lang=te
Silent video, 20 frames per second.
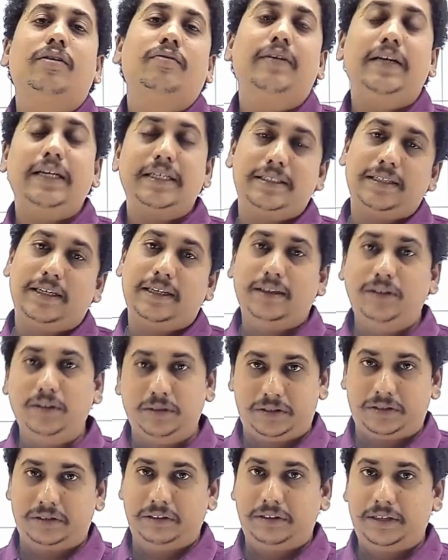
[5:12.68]
కాన్ఫిడెన్స్ అన్నది
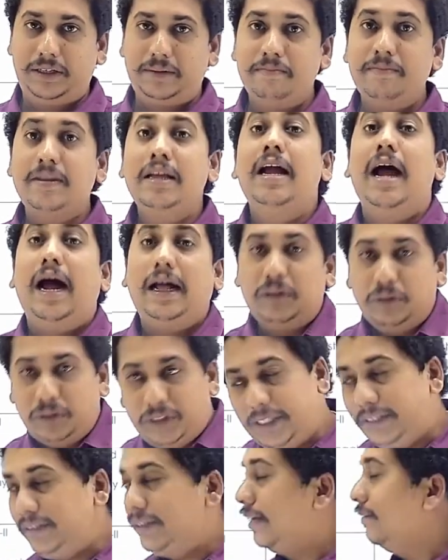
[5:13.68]
వస్తుంది అది
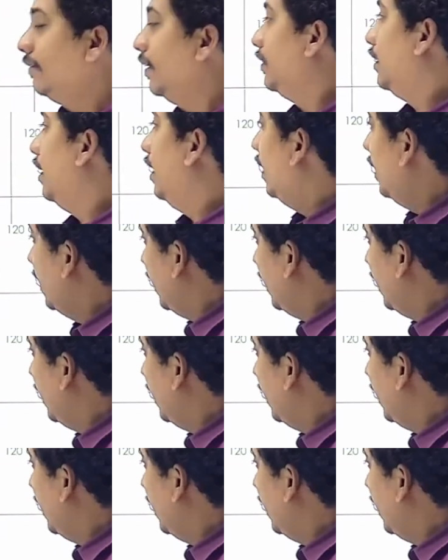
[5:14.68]
వచ్చిన తర్వాత